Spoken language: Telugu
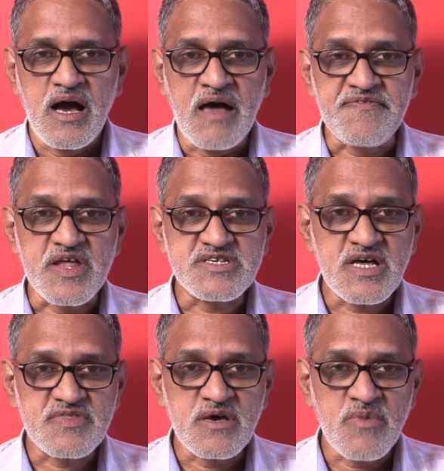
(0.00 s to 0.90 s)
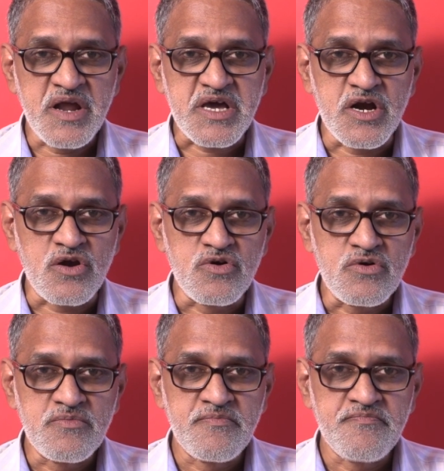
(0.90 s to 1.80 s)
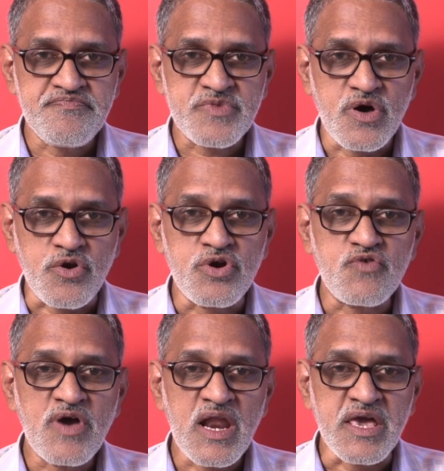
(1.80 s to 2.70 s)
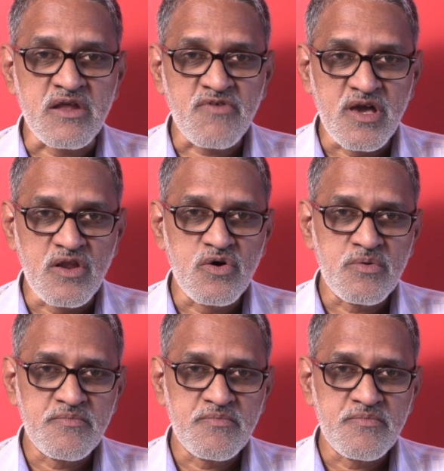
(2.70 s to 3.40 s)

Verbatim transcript: అంతర్జాతీయ మార్కెట్లో రెండు వేల ఇరవైలో